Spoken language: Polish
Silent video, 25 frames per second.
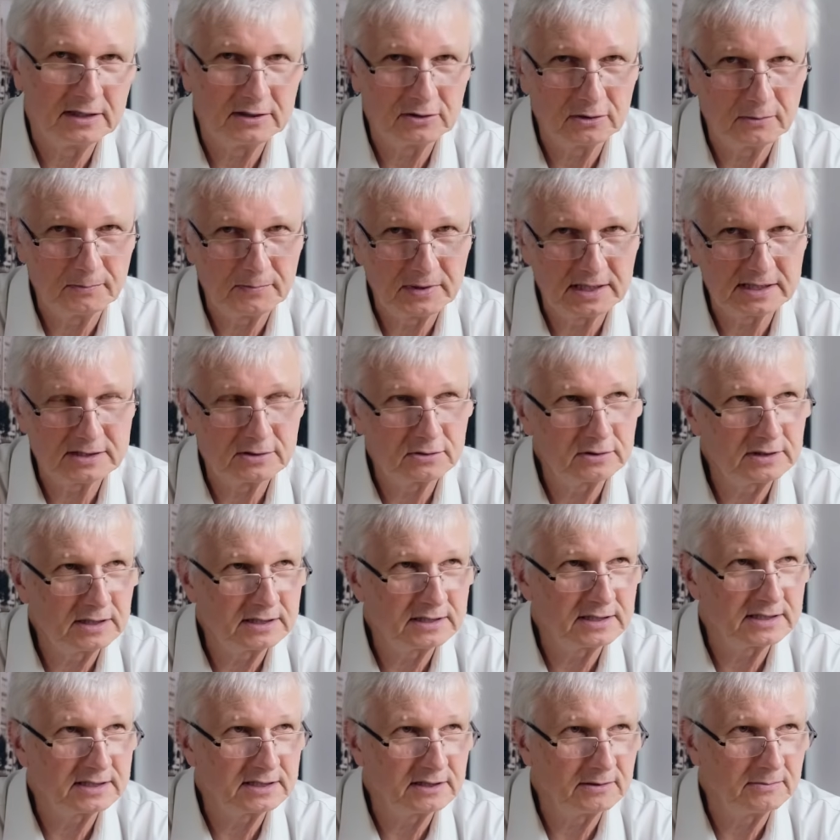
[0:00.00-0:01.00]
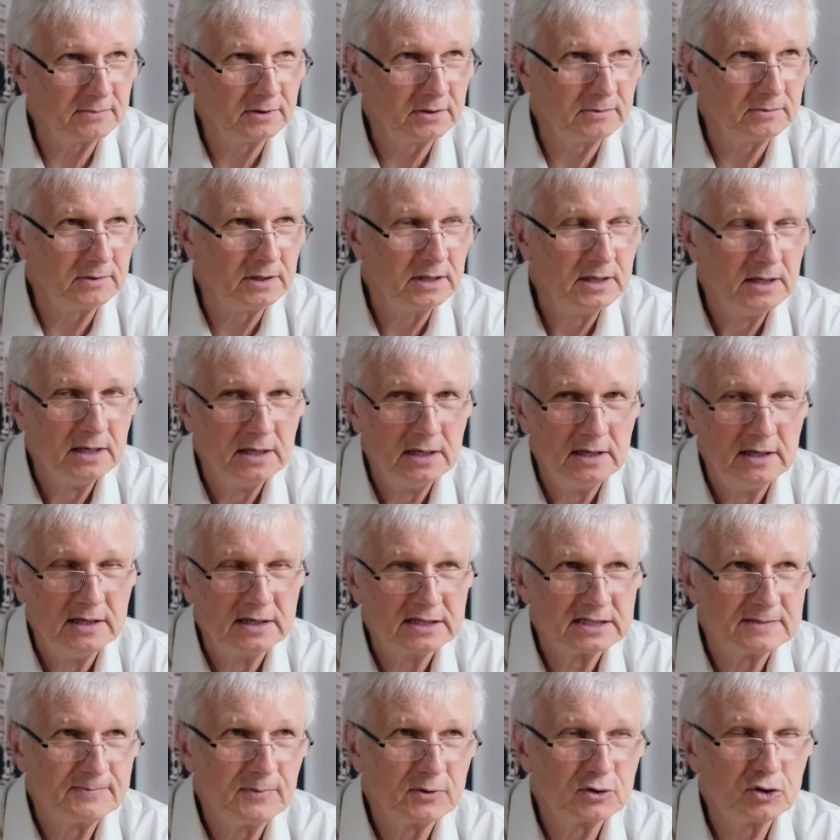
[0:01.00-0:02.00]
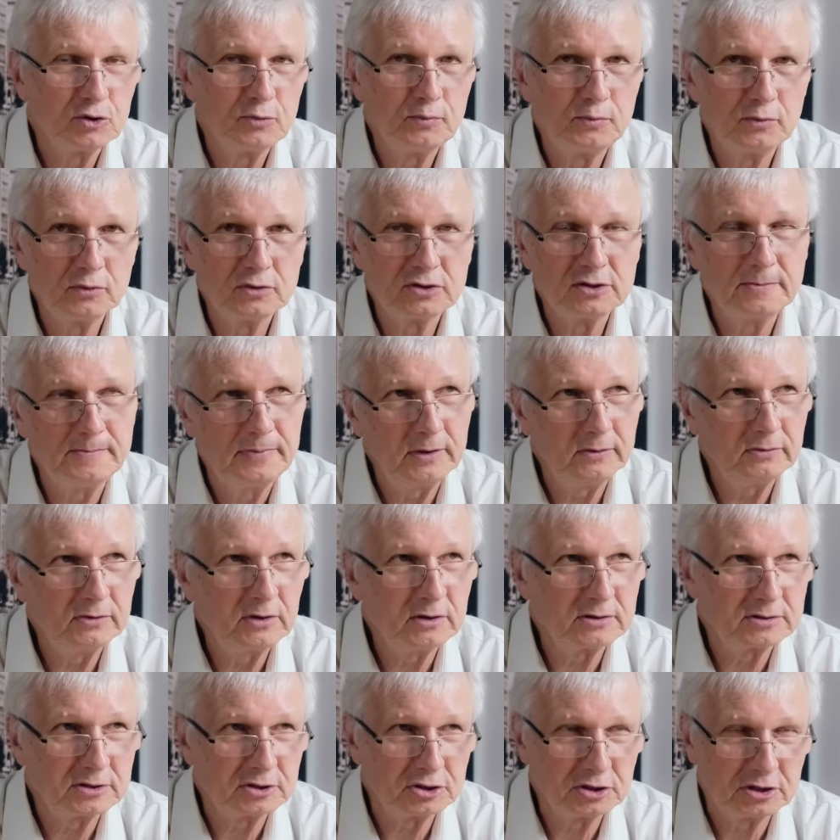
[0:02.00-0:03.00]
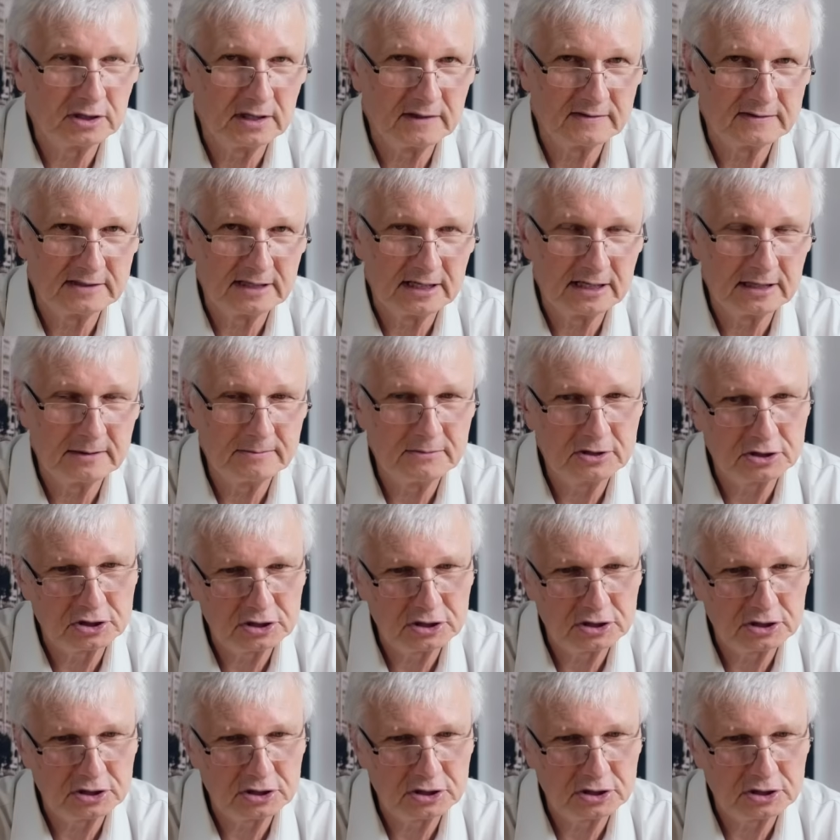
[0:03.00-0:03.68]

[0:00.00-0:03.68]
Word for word: I to pracuje ze sobą sposób uzupełniający się nawzajem.